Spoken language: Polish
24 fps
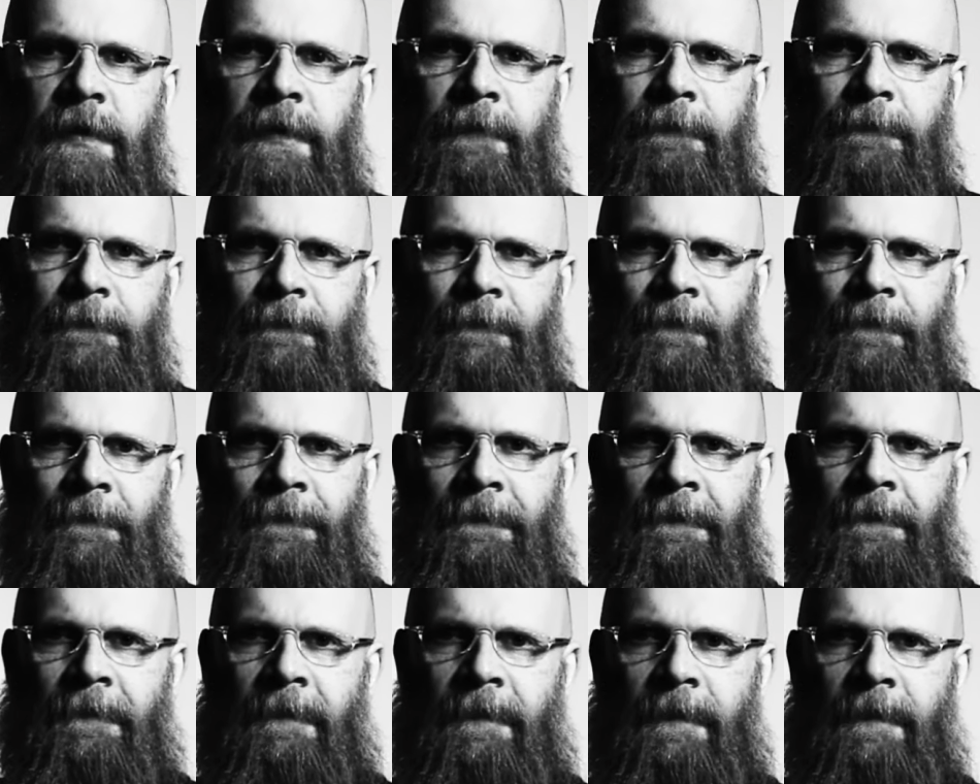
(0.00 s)
mm,
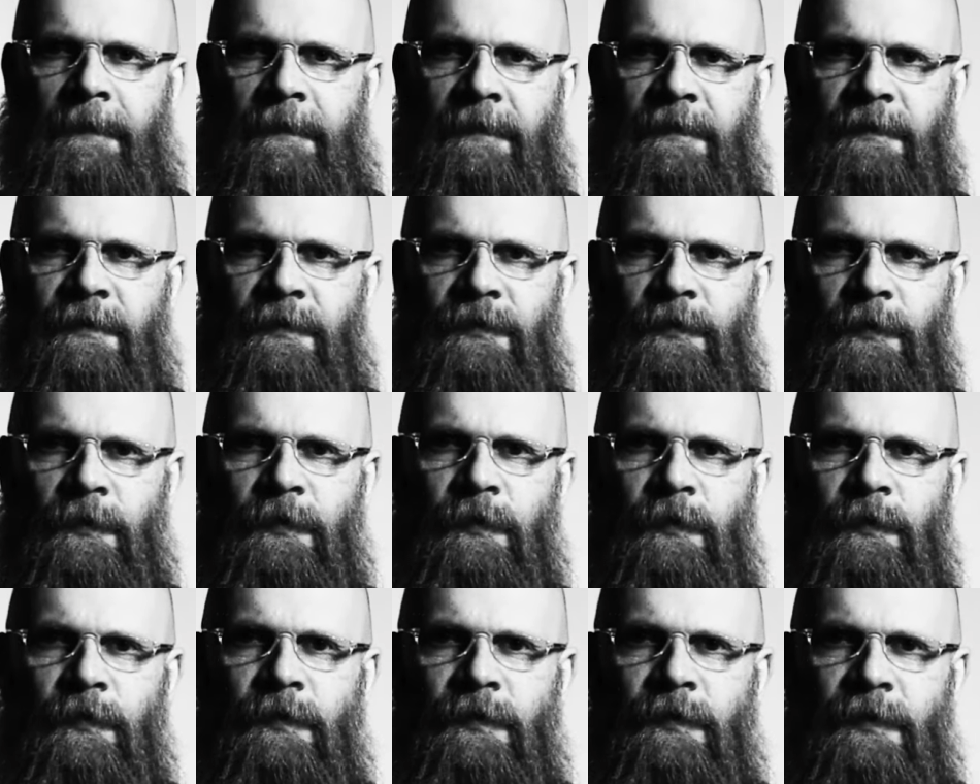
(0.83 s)
co do
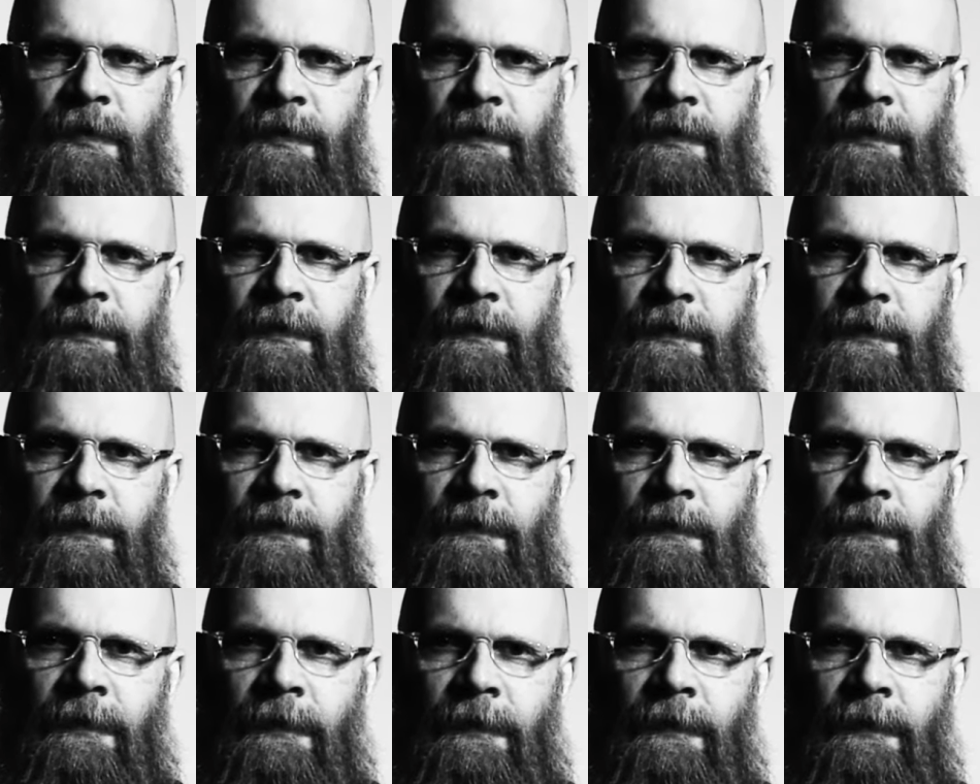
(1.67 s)
których